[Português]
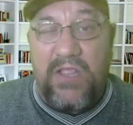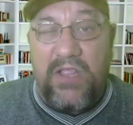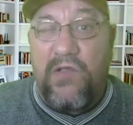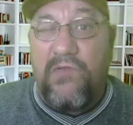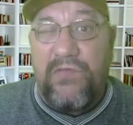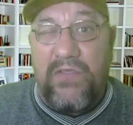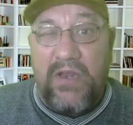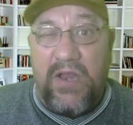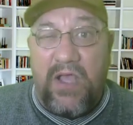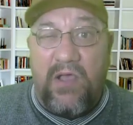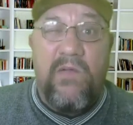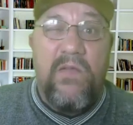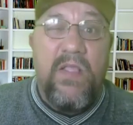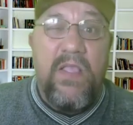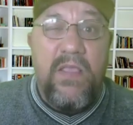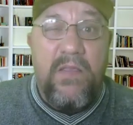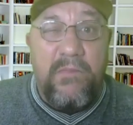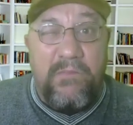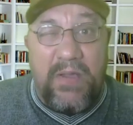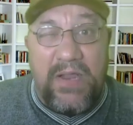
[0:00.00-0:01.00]
até o final
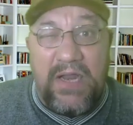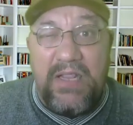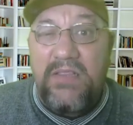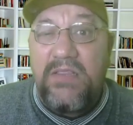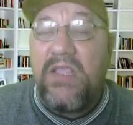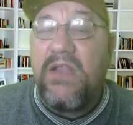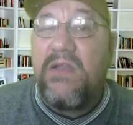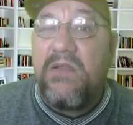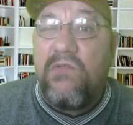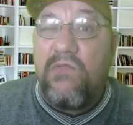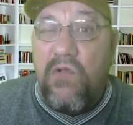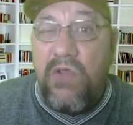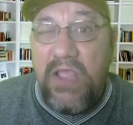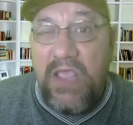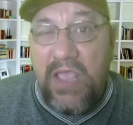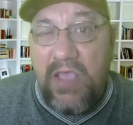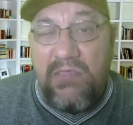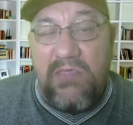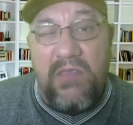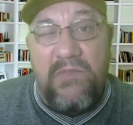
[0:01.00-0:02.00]
para ter
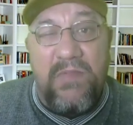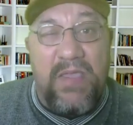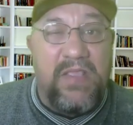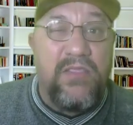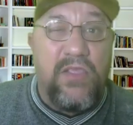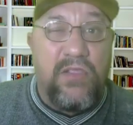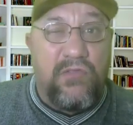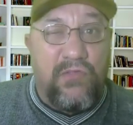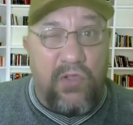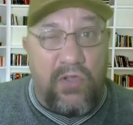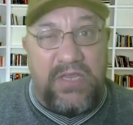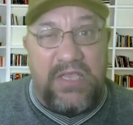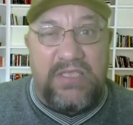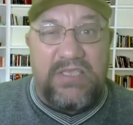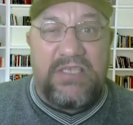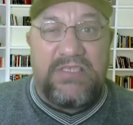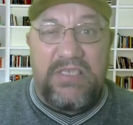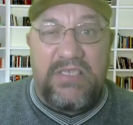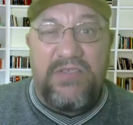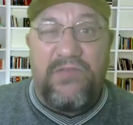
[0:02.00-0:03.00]
conhecimento de
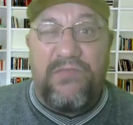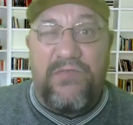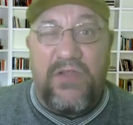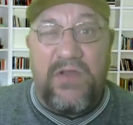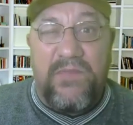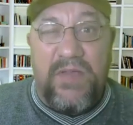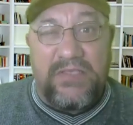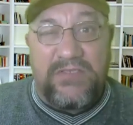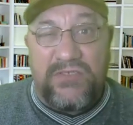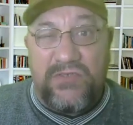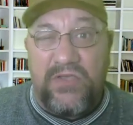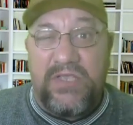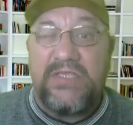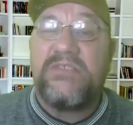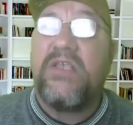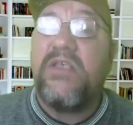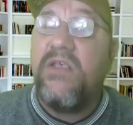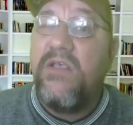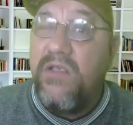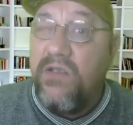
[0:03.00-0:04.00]
todas essas
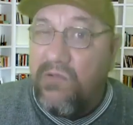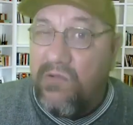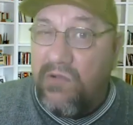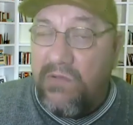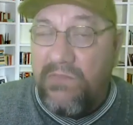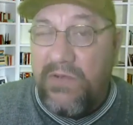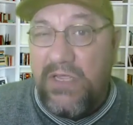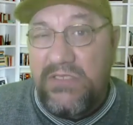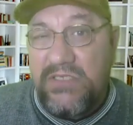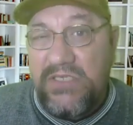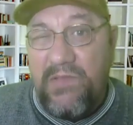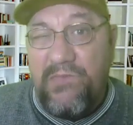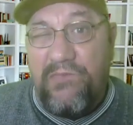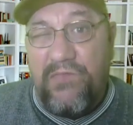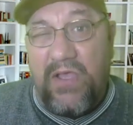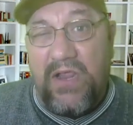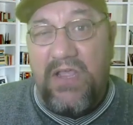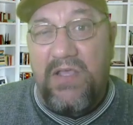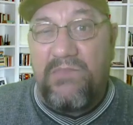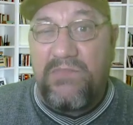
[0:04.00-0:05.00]
informações. Como nós
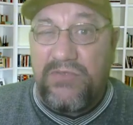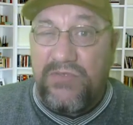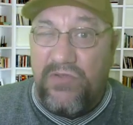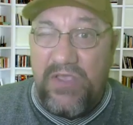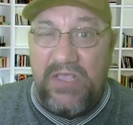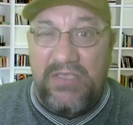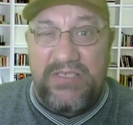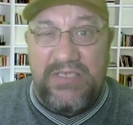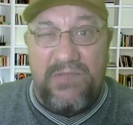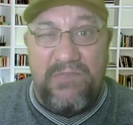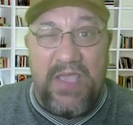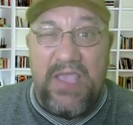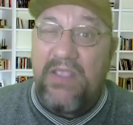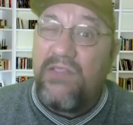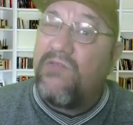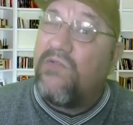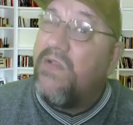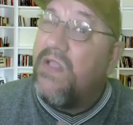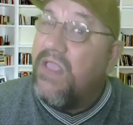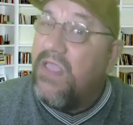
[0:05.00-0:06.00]
sempre falamos,
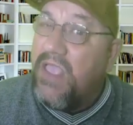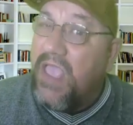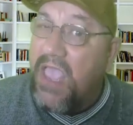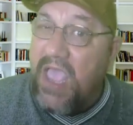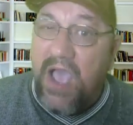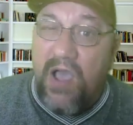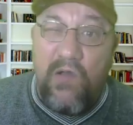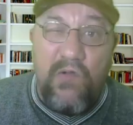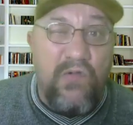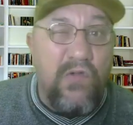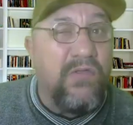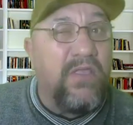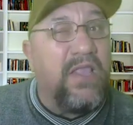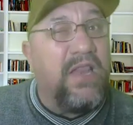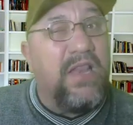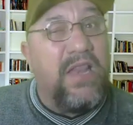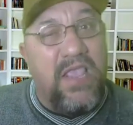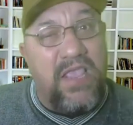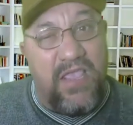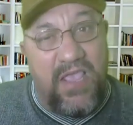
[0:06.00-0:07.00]
conhecimento é algo
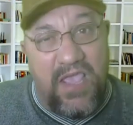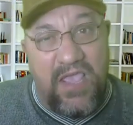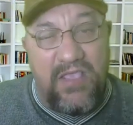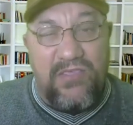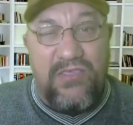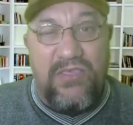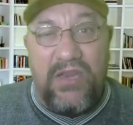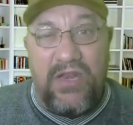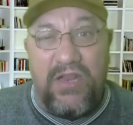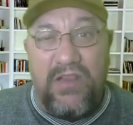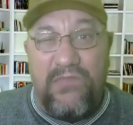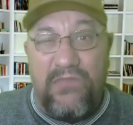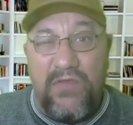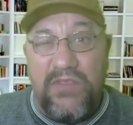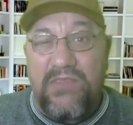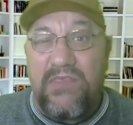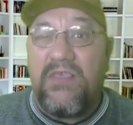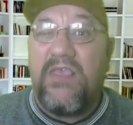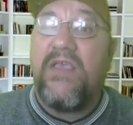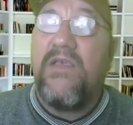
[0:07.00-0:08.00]
que ninguém tira de
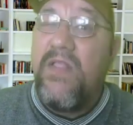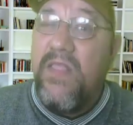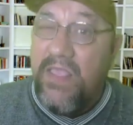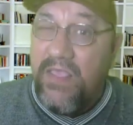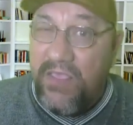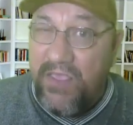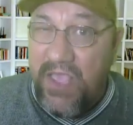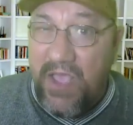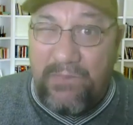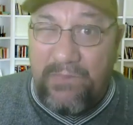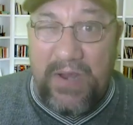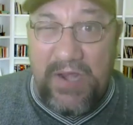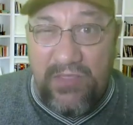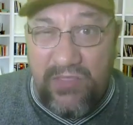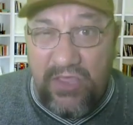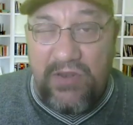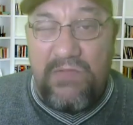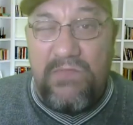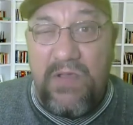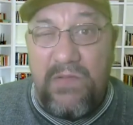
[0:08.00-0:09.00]
você. E a
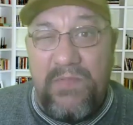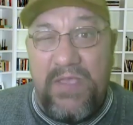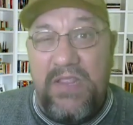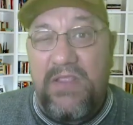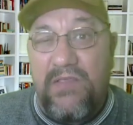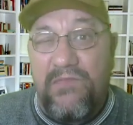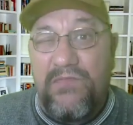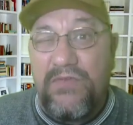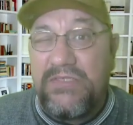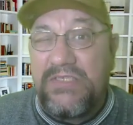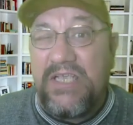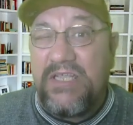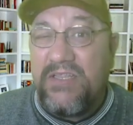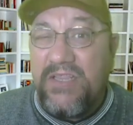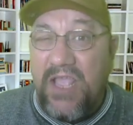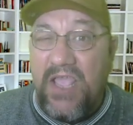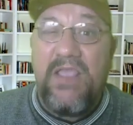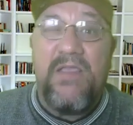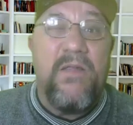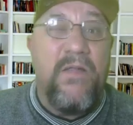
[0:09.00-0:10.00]
partir do momento que você
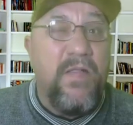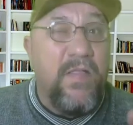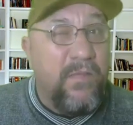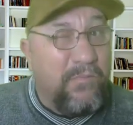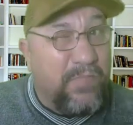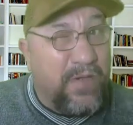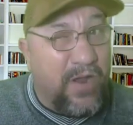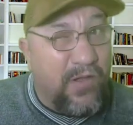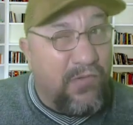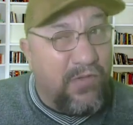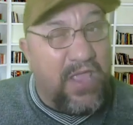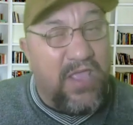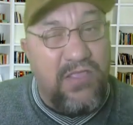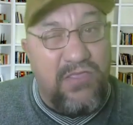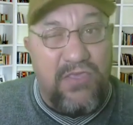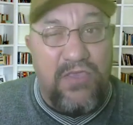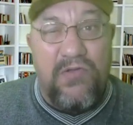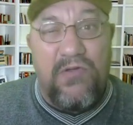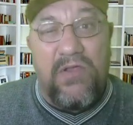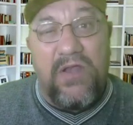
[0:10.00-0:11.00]
tem, para
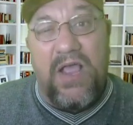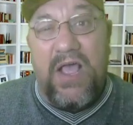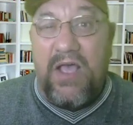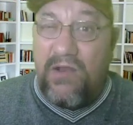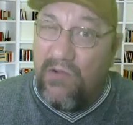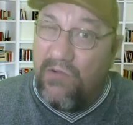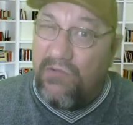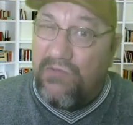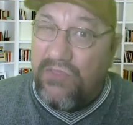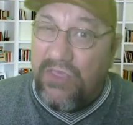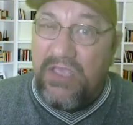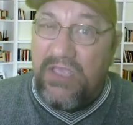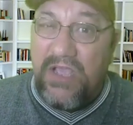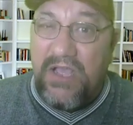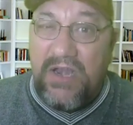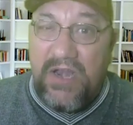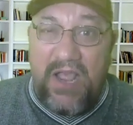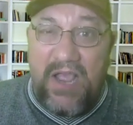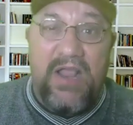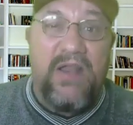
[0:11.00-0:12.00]
alguém te enrolar ou te
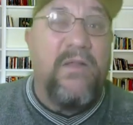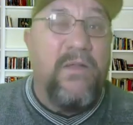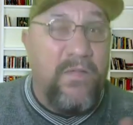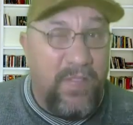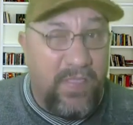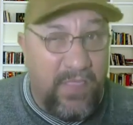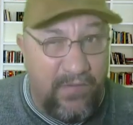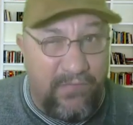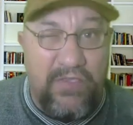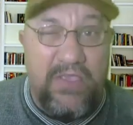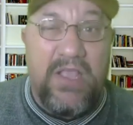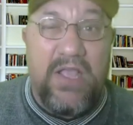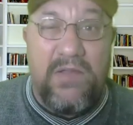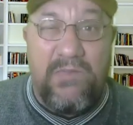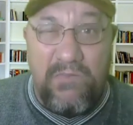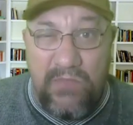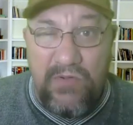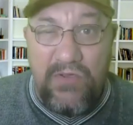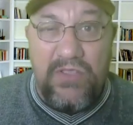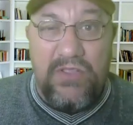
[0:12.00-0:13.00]
enganar,
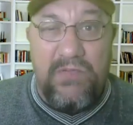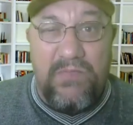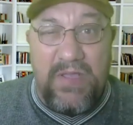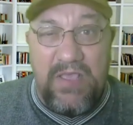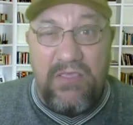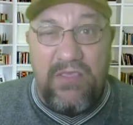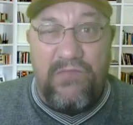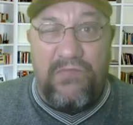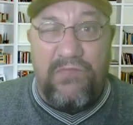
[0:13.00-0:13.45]
fica muito mais